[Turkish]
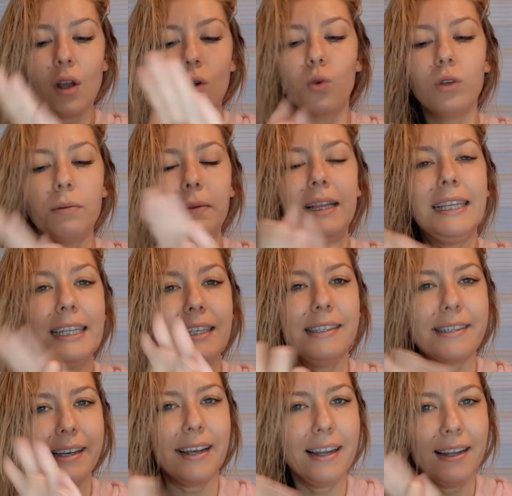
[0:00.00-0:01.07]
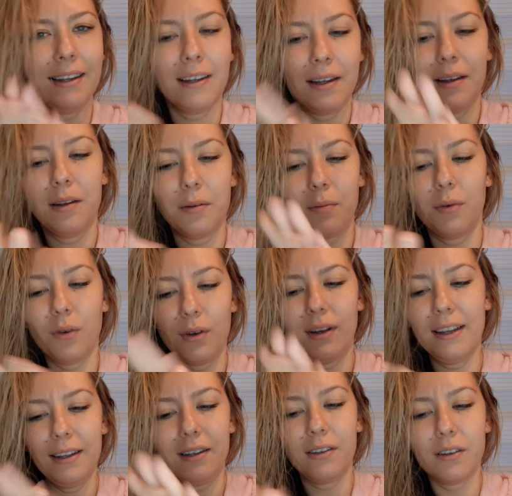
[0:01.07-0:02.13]
olabildiğince
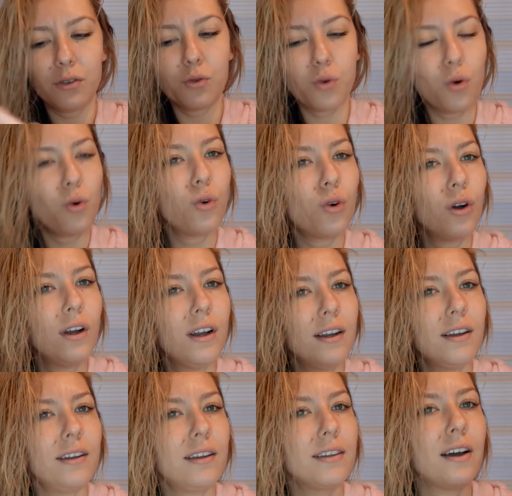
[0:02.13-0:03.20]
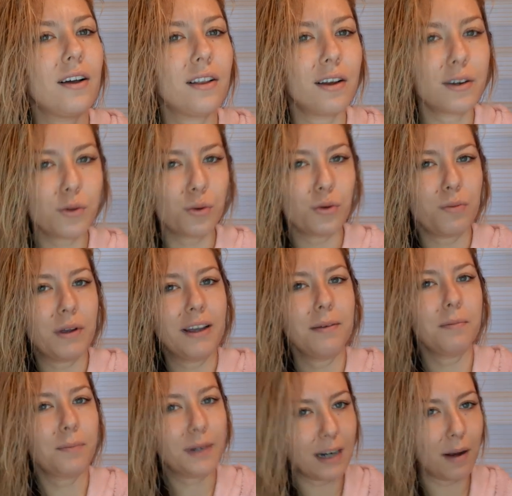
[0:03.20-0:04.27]
böyle çok e, yağlar sürmeye,
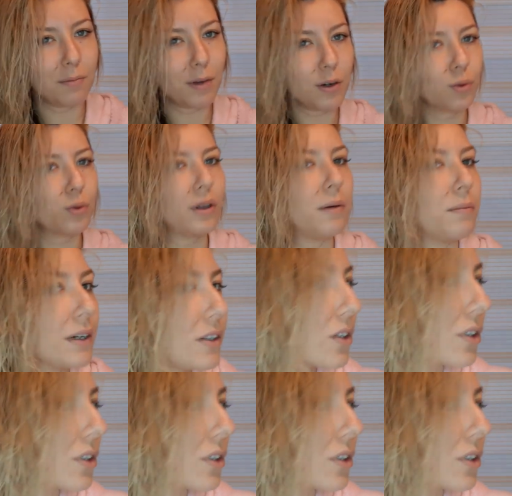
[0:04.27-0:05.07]
kremler kullanmaya